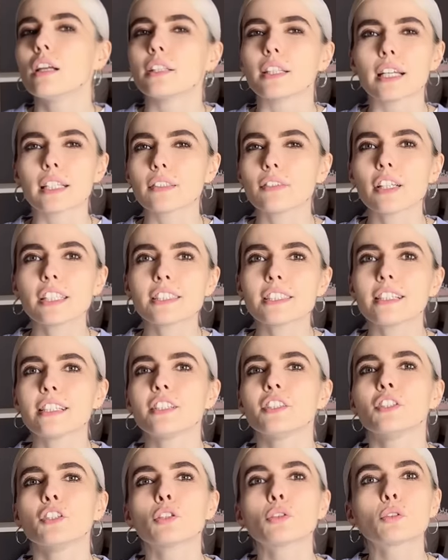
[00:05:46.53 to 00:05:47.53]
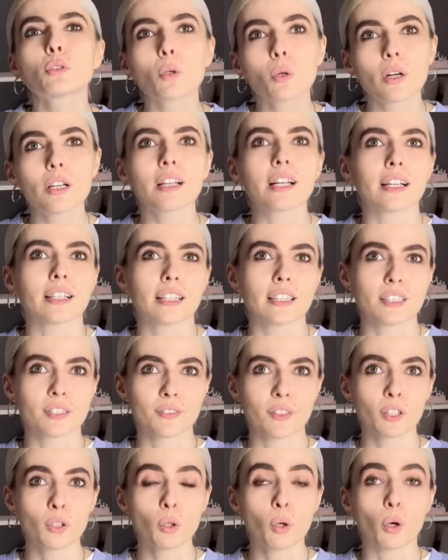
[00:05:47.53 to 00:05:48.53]
Не ответили не только на
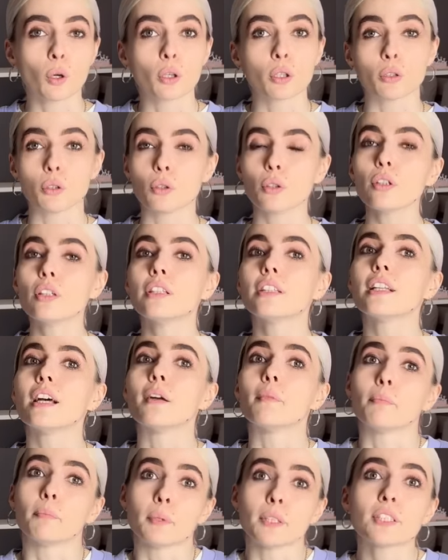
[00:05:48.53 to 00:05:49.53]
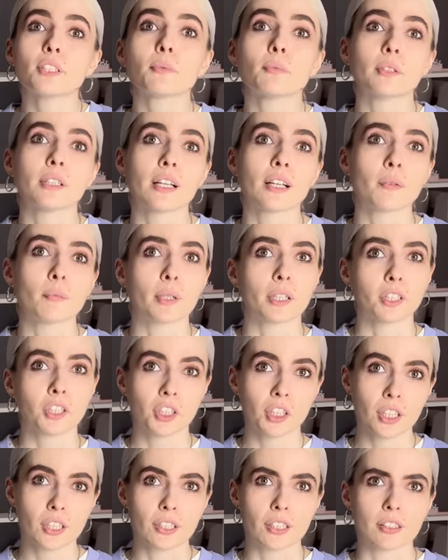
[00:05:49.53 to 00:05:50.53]
звонок, но и на письменное
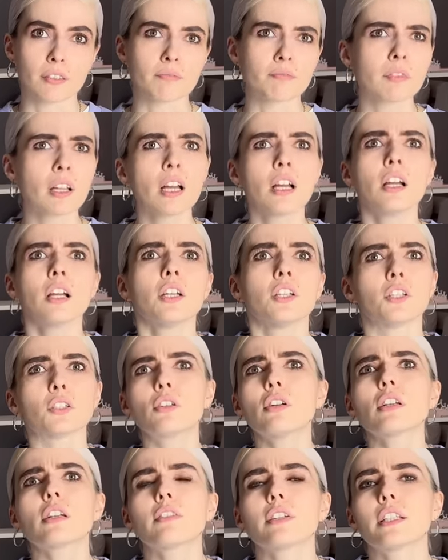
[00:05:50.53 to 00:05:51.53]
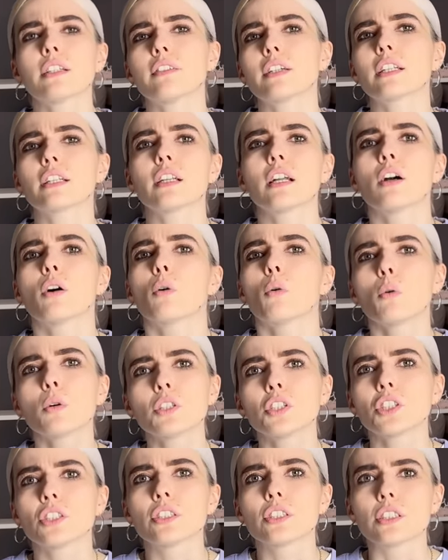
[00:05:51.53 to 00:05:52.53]
обращение. Егорова, наверное,
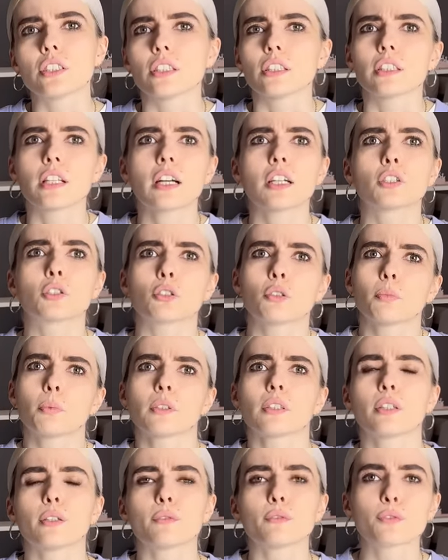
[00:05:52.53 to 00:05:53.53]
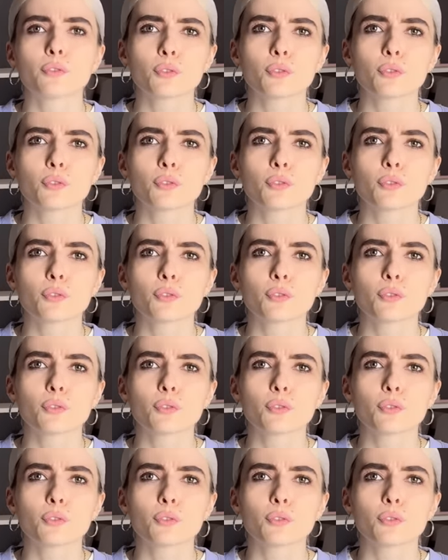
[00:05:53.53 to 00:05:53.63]
очень занята шопингом в